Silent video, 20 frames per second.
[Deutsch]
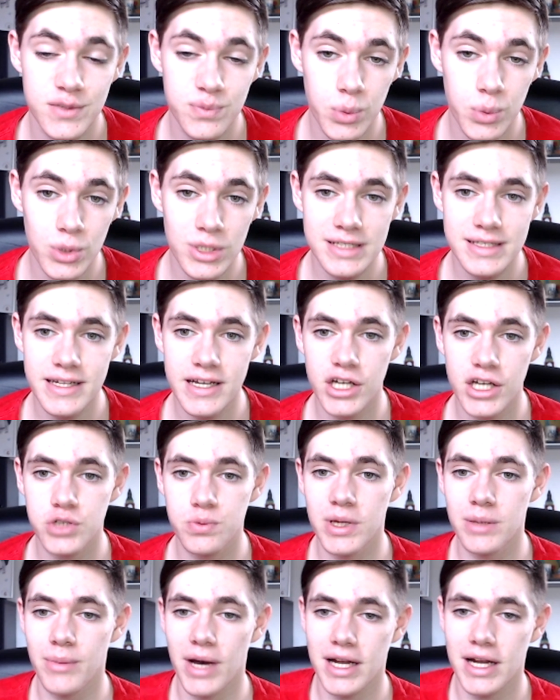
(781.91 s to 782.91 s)

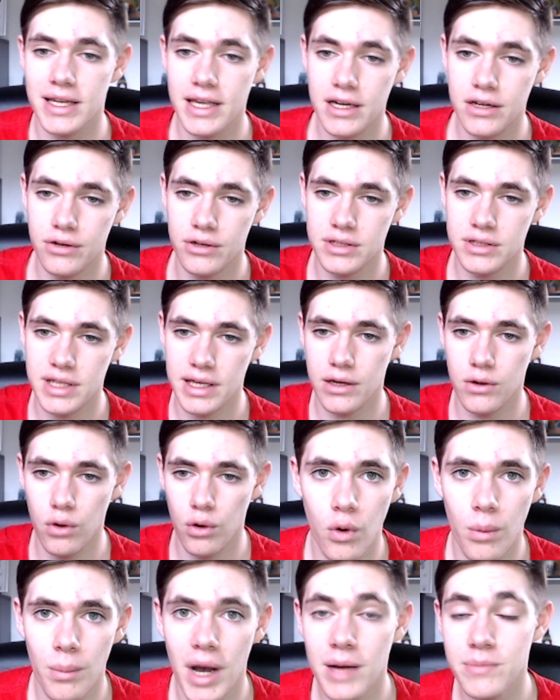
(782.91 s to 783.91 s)
Bundesligaspiel machen. Hier könnt ihr hier
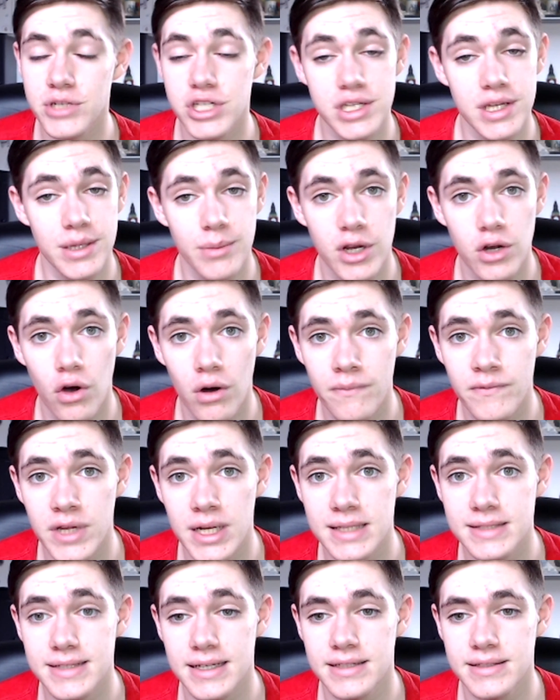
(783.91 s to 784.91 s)
oben abstimmen, ob wir
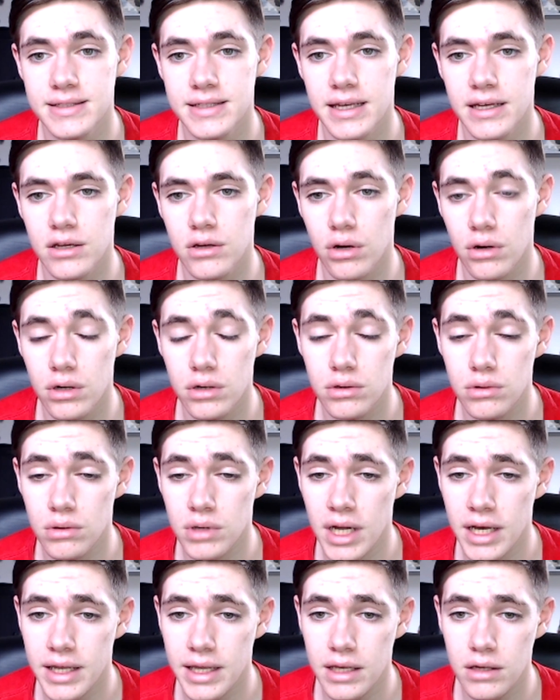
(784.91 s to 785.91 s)
das Ganze gegen Köln
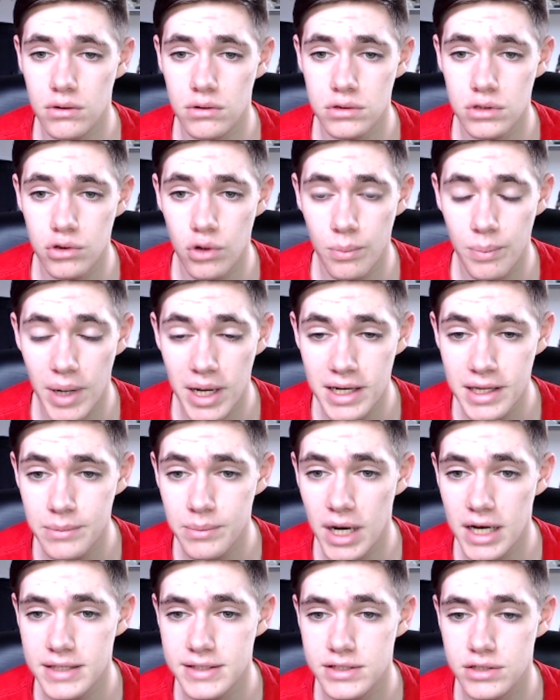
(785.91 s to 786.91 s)
oder gegen Union Berlin
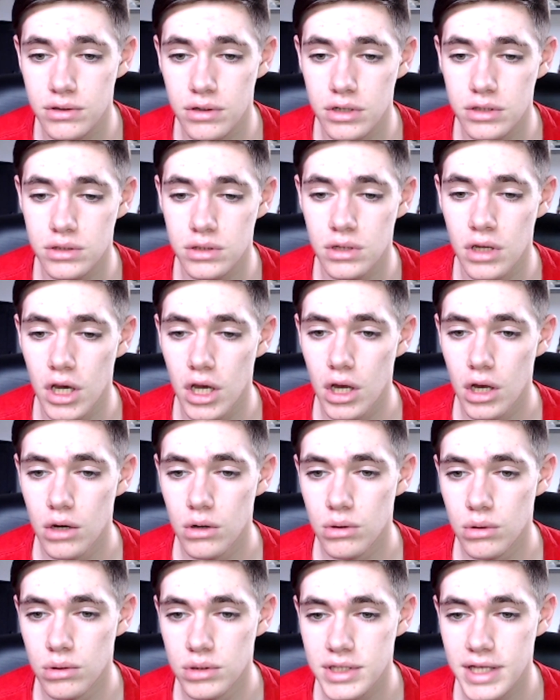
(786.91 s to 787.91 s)
machen sollten.
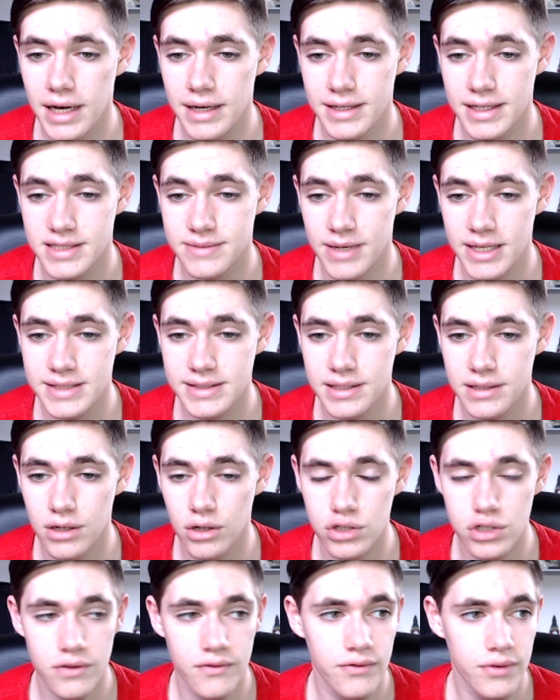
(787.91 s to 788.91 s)
Und ja, das war es dann
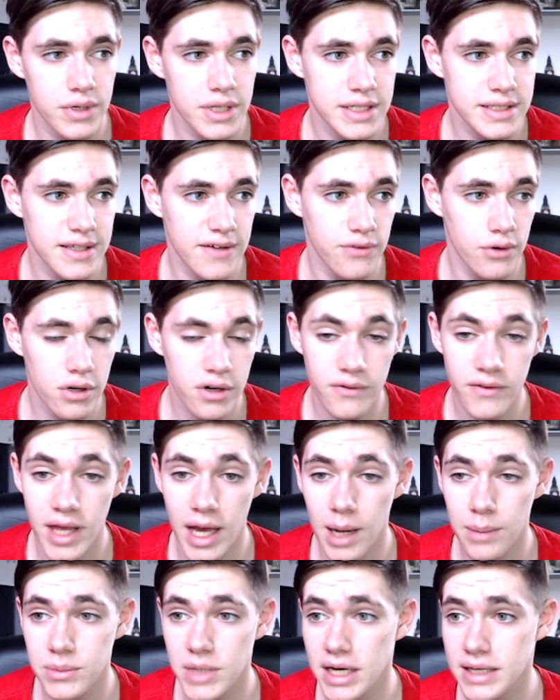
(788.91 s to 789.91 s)
auch schon von dieser Folge. Wir
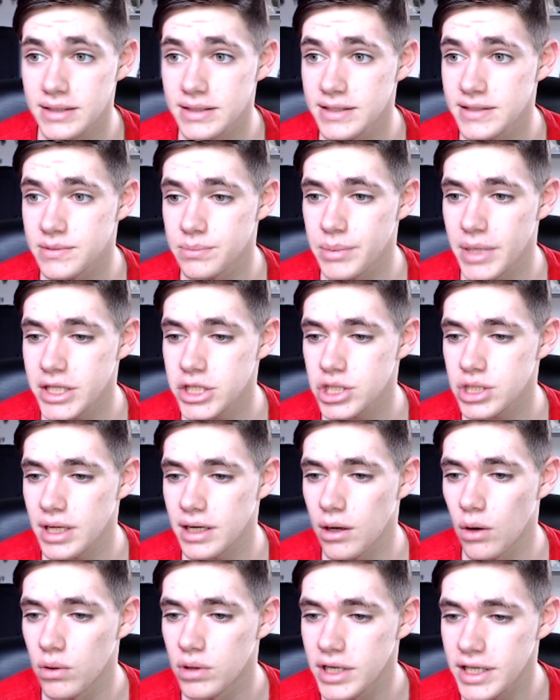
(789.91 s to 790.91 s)
haben nach diesem Match dann
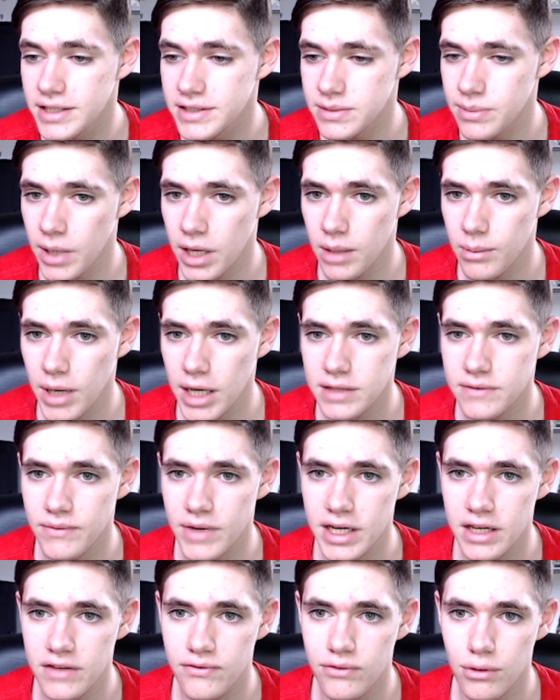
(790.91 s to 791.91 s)
auch nichts mehr gemacht,
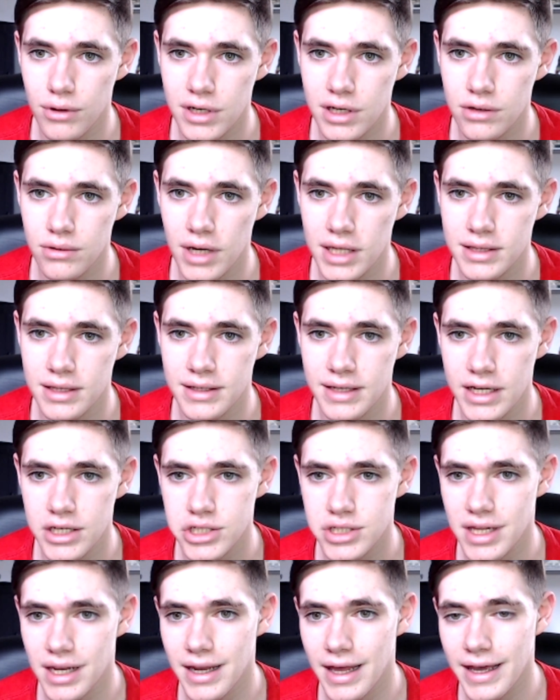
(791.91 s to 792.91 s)
weil die Folge dort an der
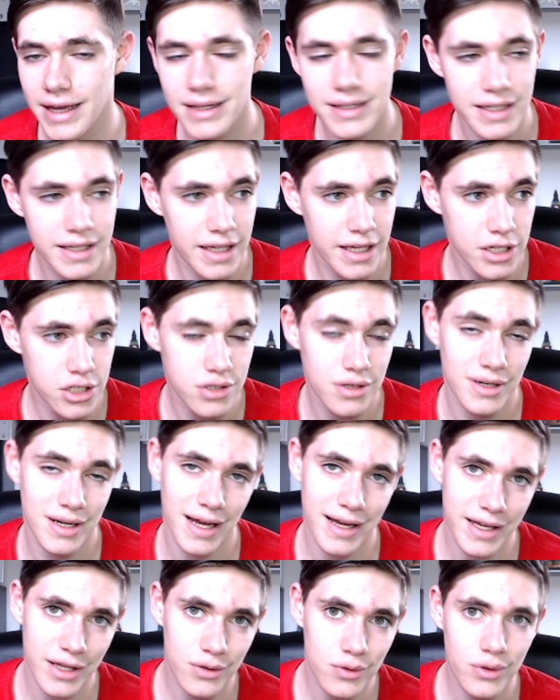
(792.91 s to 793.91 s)
Stelle eigentlich eh schon
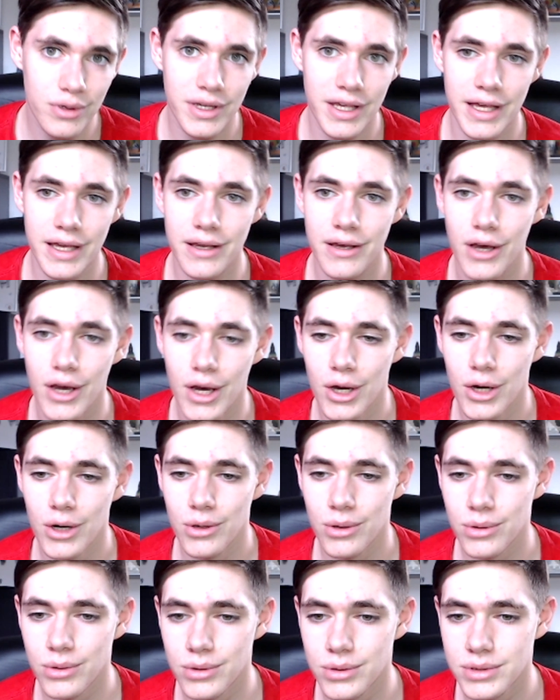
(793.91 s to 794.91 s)
lang genug ging
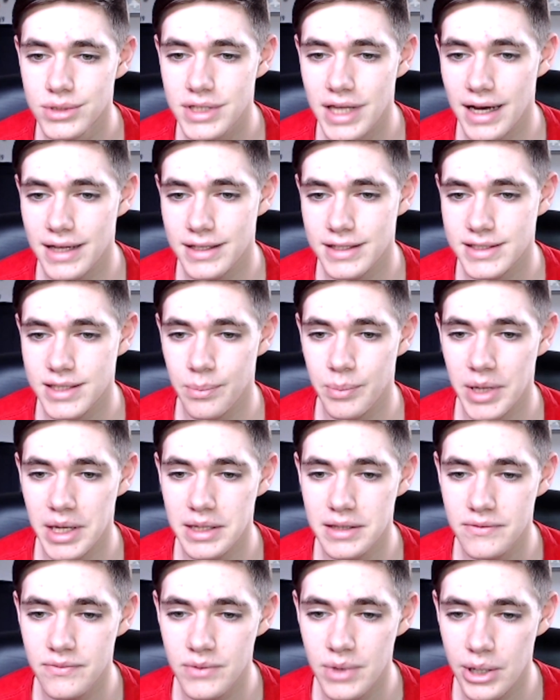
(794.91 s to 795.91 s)
und ja, deshalb
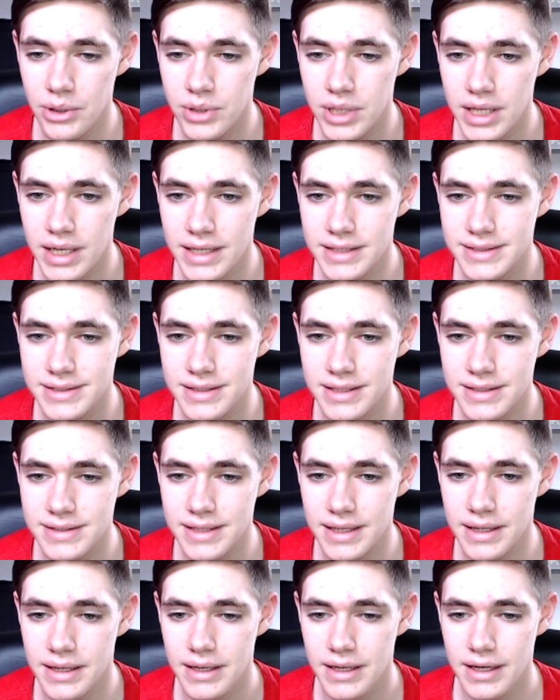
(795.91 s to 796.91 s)
beenden wir auch hier jetzt
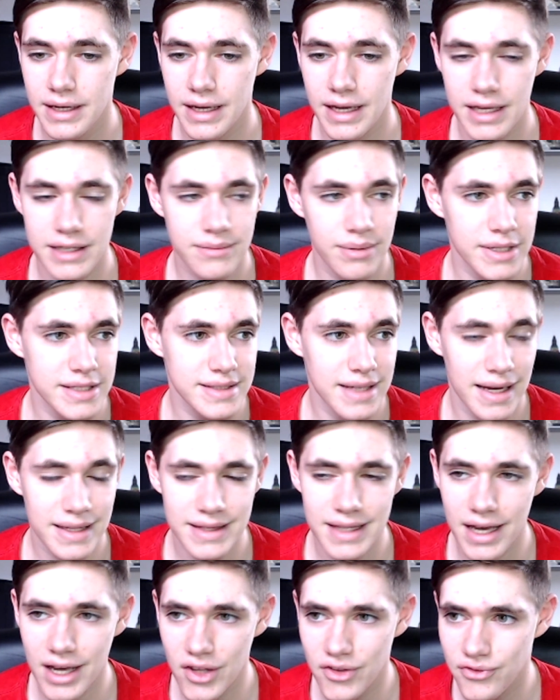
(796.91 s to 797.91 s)
diese etwas
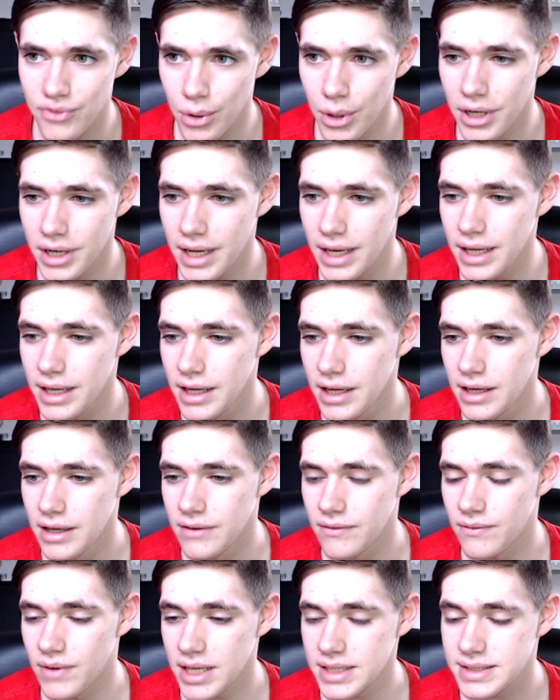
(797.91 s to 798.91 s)
andere Folge.
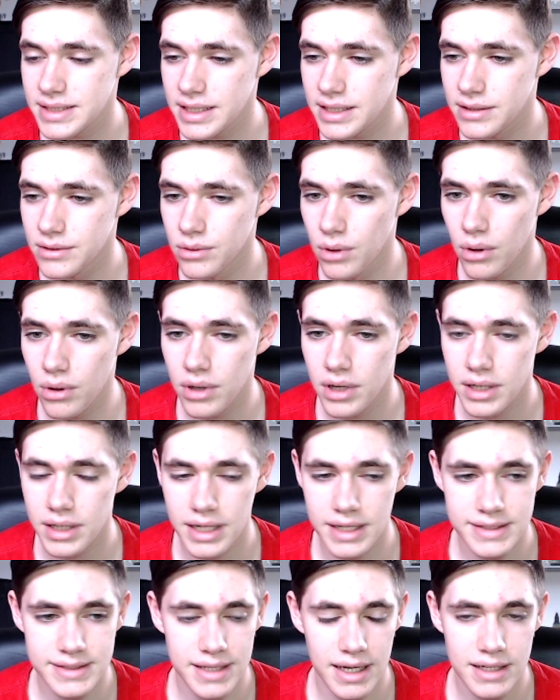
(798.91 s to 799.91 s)
Was ich noch
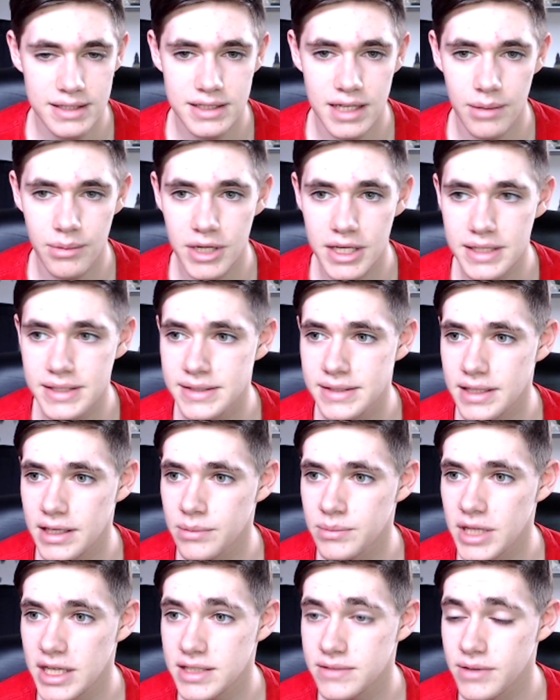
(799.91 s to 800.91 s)
gesagt habe, ist
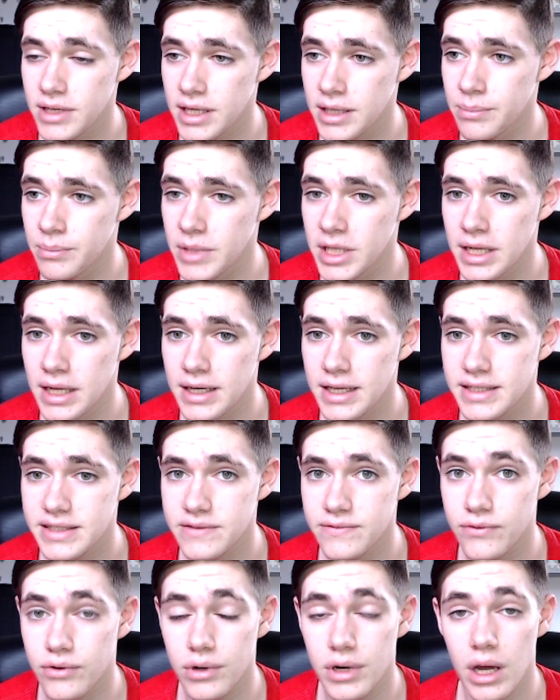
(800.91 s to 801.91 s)
eben, dass wir eben in der
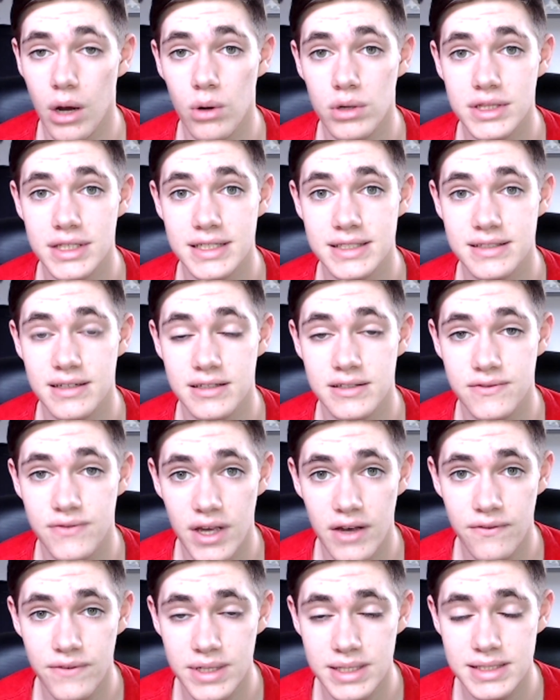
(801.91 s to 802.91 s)
nächsten Folge auch das
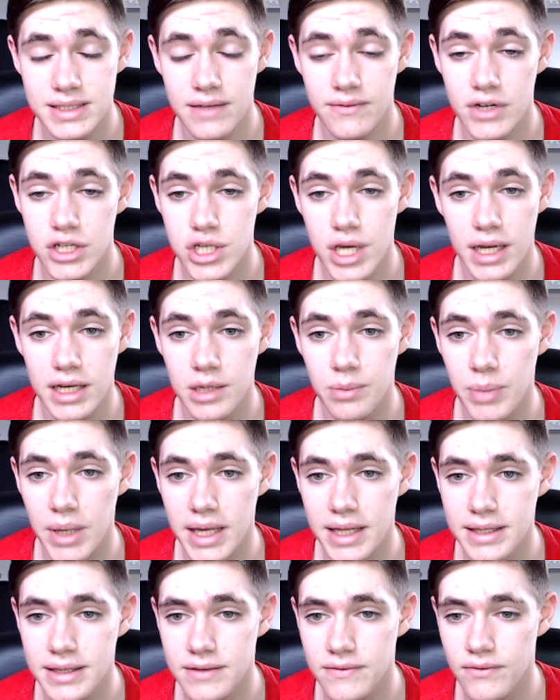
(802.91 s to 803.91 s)
Transferfenster wahrscheinlich
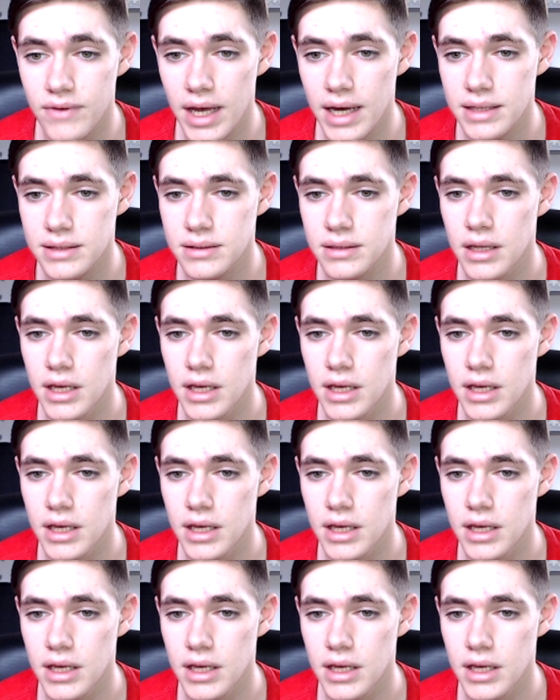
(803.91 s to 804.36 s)
beenden werden.